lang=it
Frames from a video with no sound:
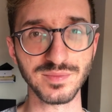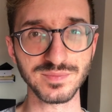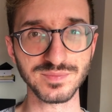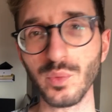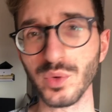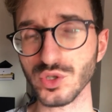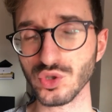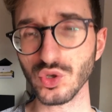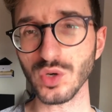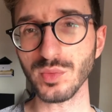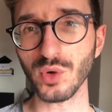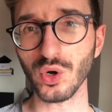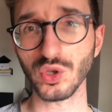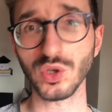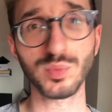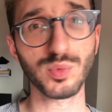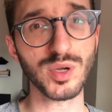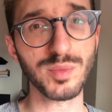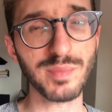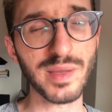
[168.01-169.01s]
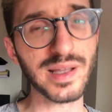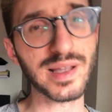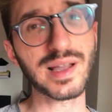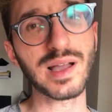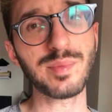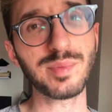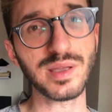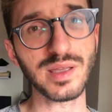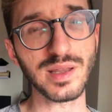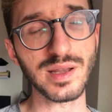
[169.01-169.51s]
In questo modo puoi ben
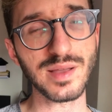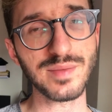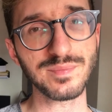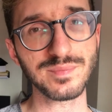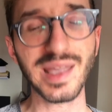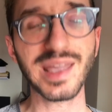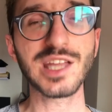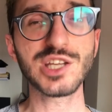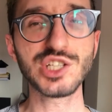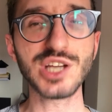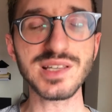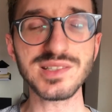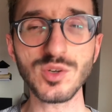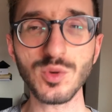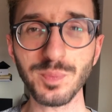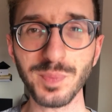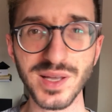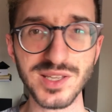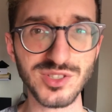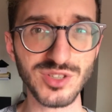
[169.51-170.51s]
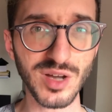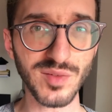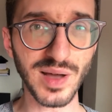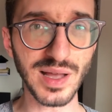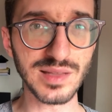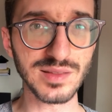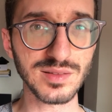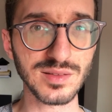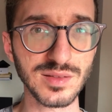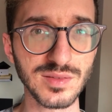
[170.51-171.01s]
capire che già sei un passo
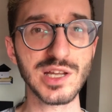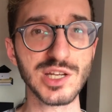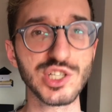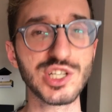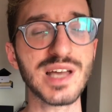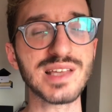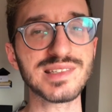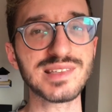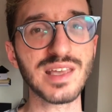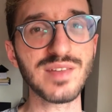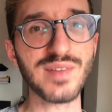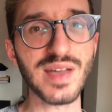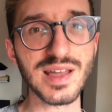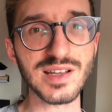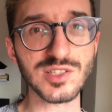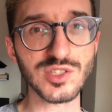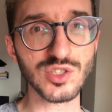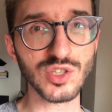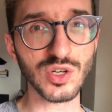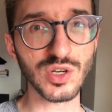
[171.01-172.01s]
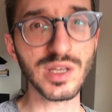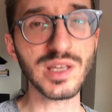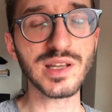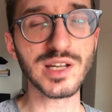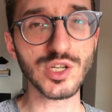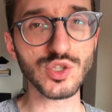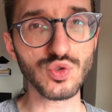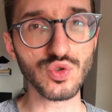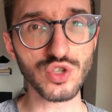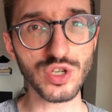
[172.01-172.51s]
avanti, già sei verso il
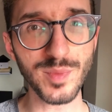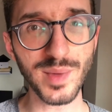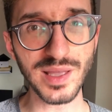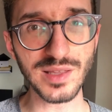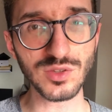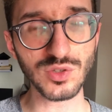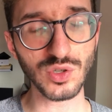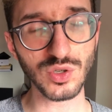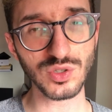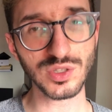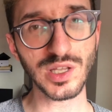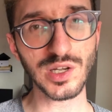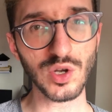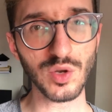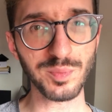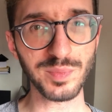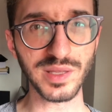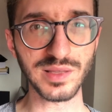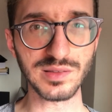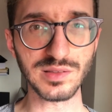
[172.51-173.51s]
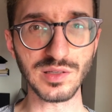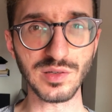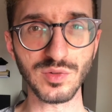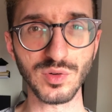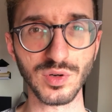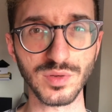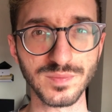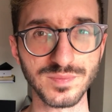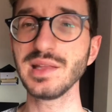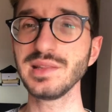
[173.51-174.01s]
raggiungimento dell'obiettivo.